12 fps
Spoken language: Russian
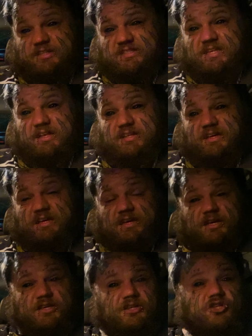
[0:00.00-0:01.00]
стало
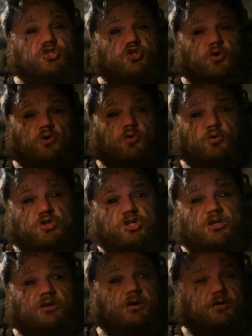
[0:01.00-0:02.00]
еще
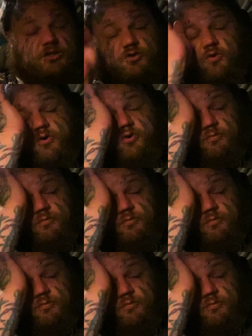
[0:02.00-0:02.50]
хуже, скорую